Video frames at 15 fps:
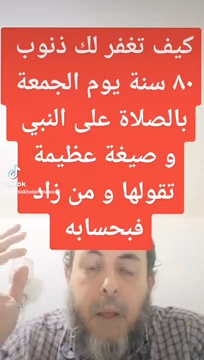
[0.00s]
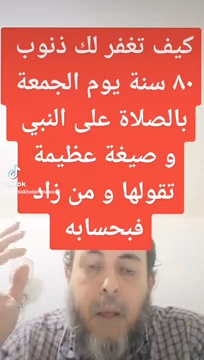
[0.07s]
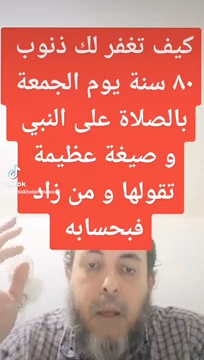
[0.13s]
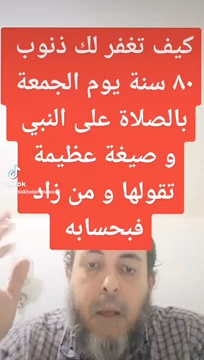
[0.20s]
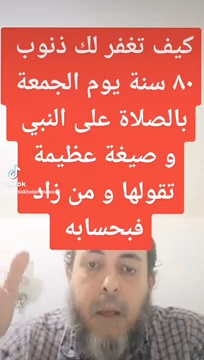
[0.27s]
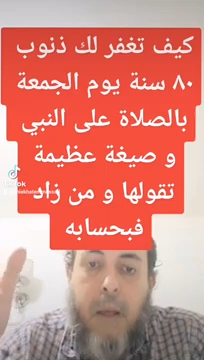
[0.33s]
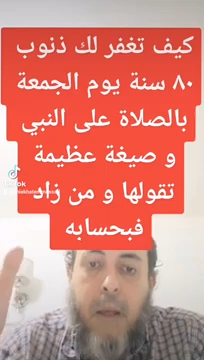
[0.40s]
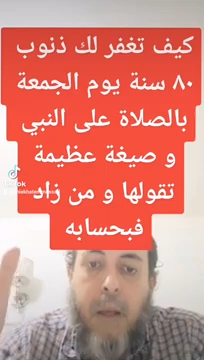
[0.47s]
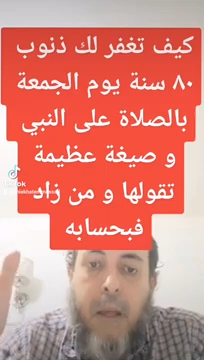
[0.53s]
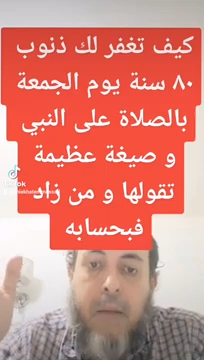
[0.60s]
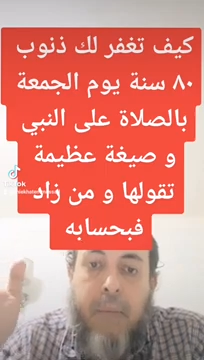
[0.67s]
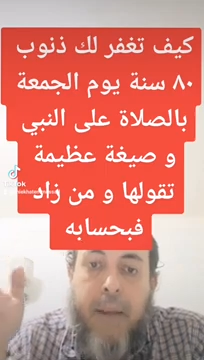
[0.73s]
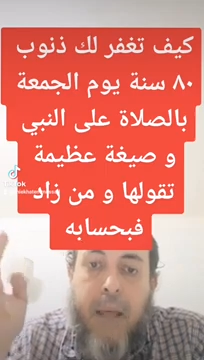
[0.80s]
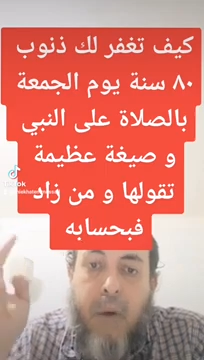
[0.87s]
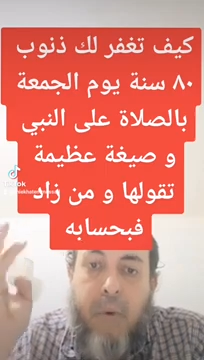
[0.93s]
آه،
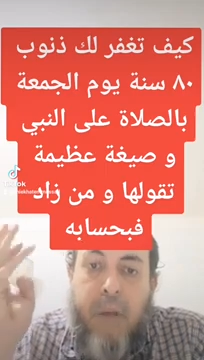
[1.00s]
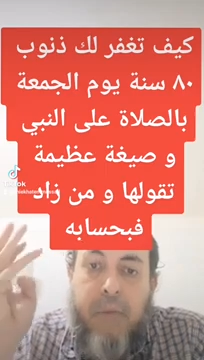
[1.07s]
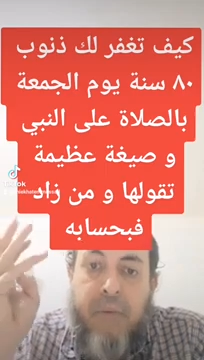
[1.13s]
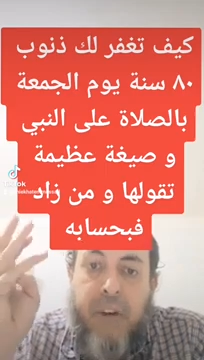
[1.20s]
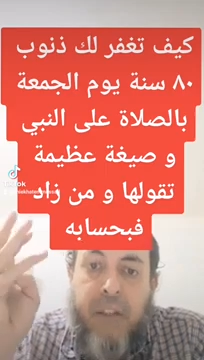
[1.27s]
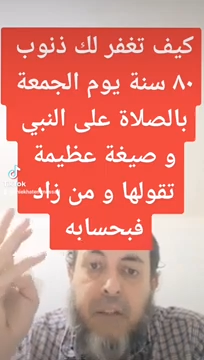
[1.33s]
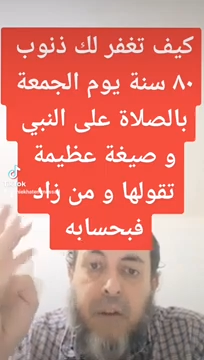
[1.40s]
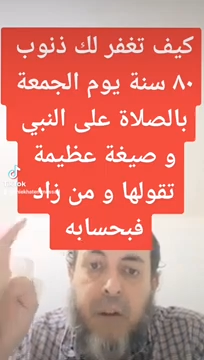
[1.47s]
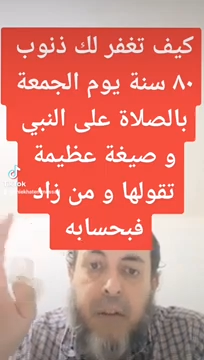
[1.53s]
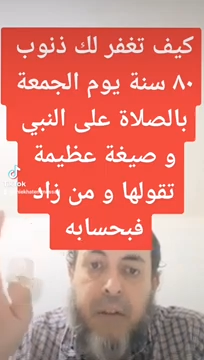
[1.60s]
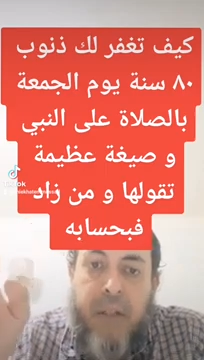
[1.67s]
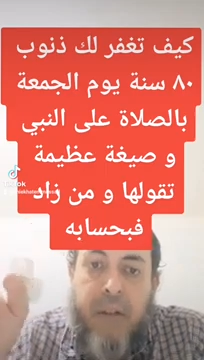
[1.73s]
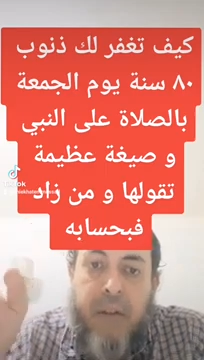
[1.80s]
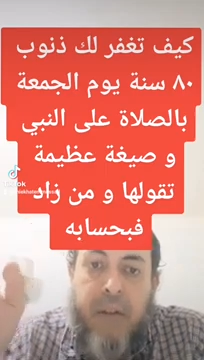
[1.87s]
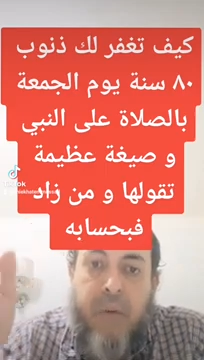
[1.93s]
المناوي في فيض
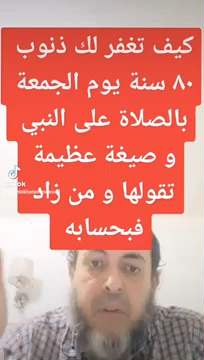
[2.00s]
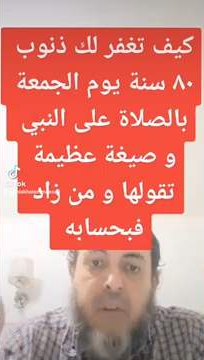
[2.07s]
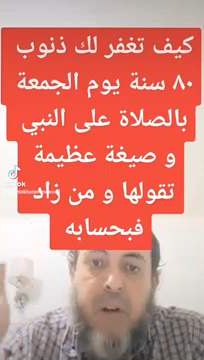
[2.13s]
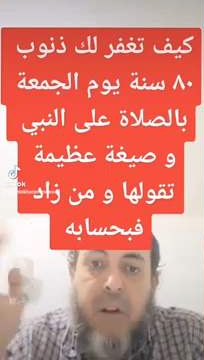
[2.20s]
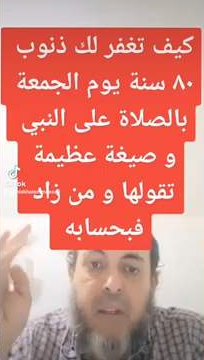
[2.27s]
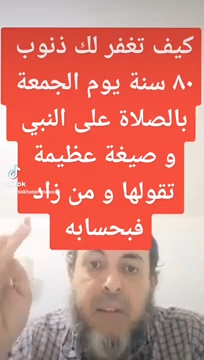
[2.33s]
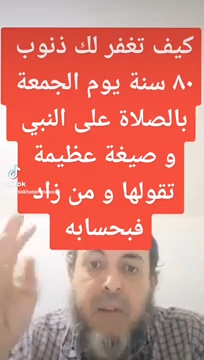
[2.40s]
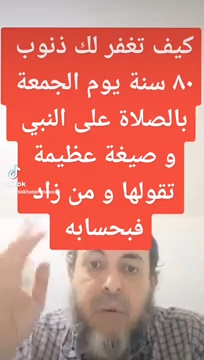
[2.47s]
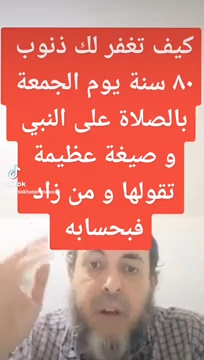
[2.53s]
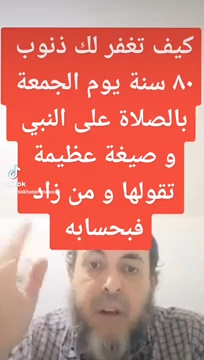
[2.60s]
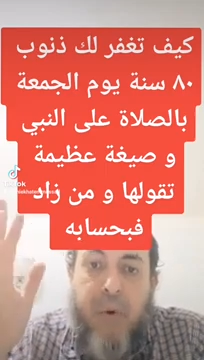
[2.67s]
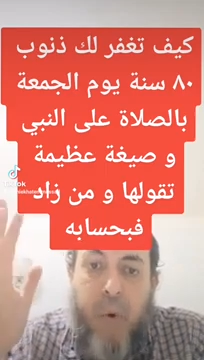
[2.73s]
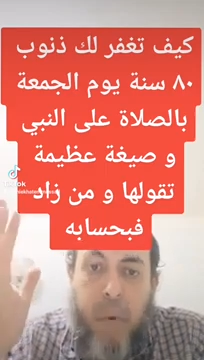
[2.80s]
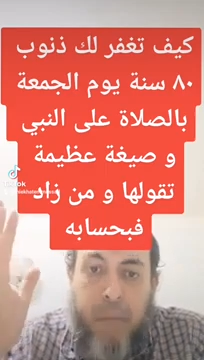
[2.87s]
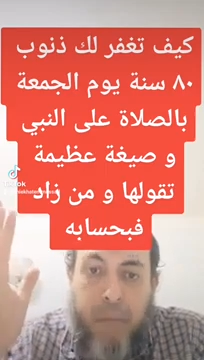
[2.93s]
القدير ودرقتني
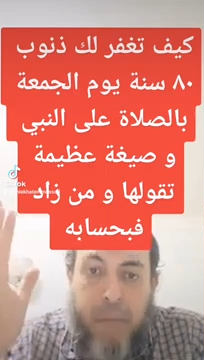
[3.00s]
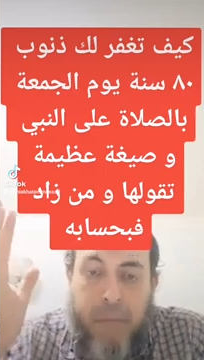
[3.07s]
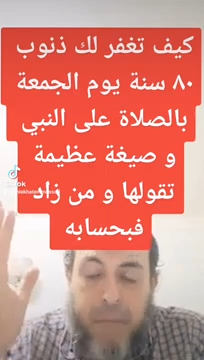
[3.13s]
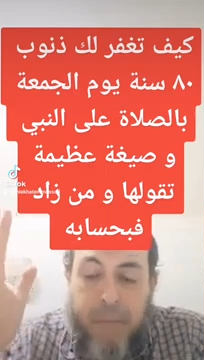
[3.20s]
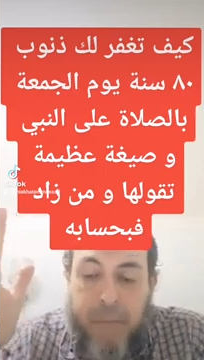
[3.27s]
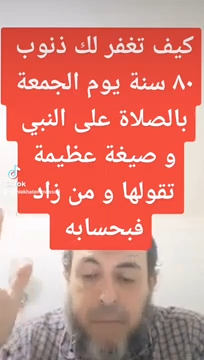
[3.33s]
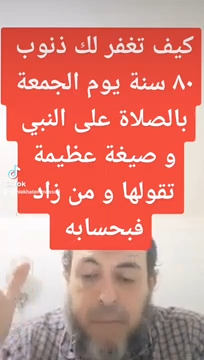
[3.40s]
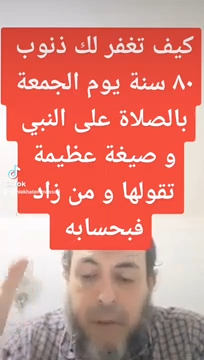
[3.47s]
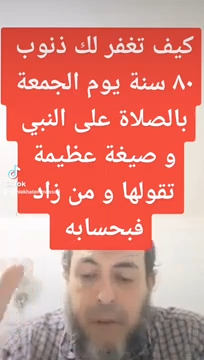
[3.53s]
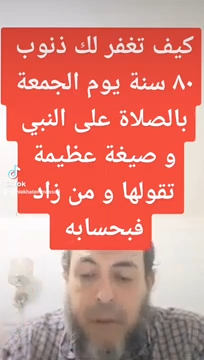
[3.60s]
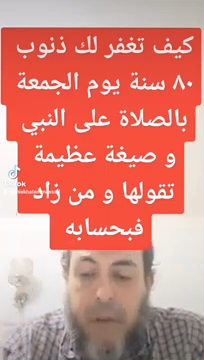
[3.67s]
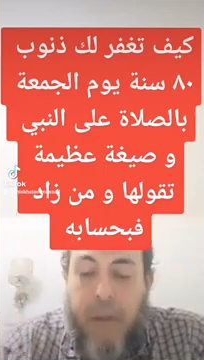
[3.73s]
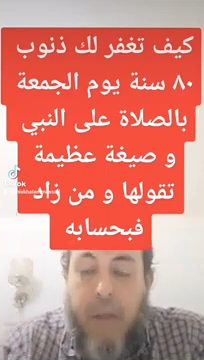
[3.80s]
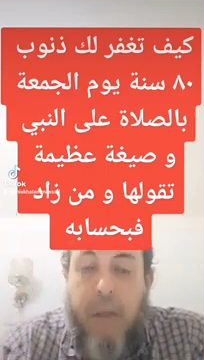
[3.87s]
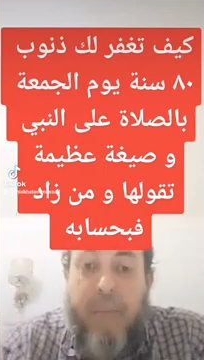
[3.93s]
وغيرهم
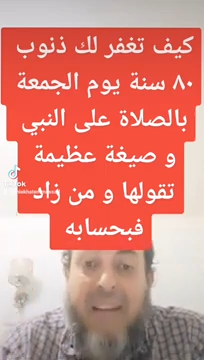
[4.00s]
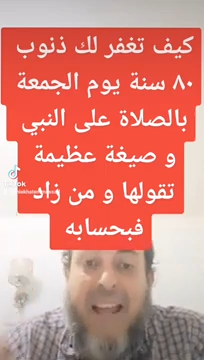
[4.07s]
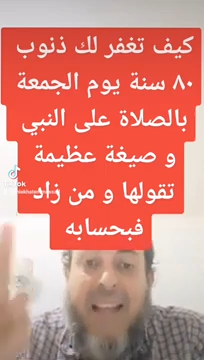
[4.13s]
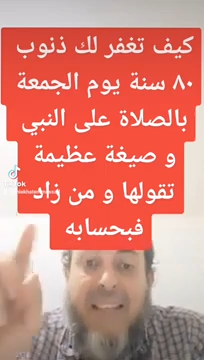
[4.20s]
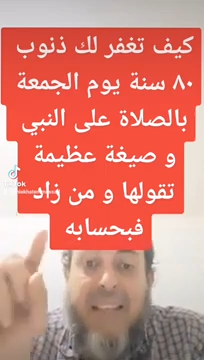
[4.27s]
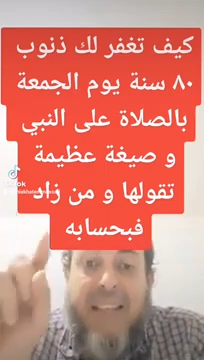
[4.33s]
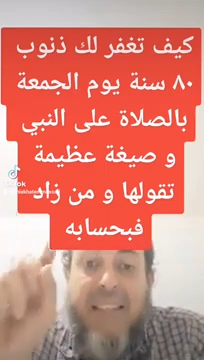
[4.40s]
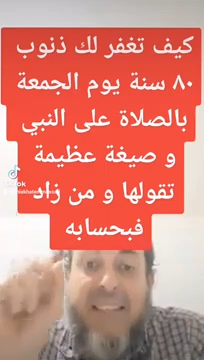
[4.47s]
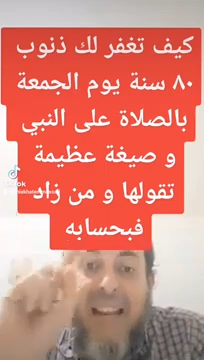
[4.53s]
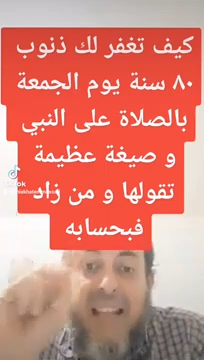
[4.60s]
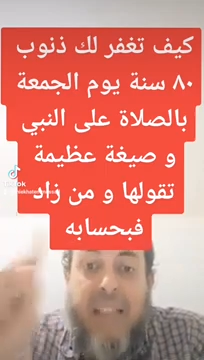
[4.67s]
من حديث